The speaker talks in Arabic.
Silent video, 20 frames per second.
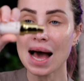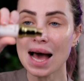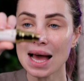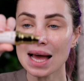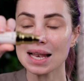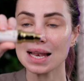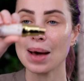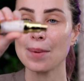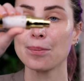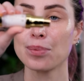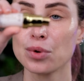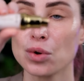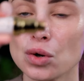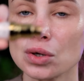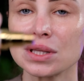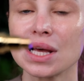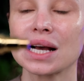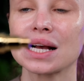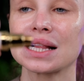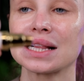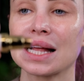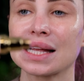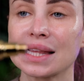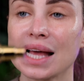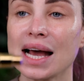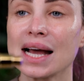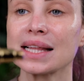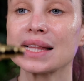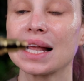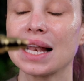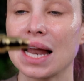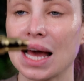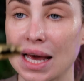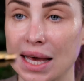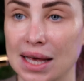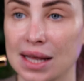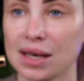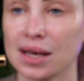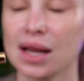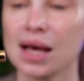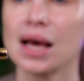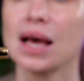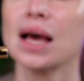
احلى برودكت لتحت العين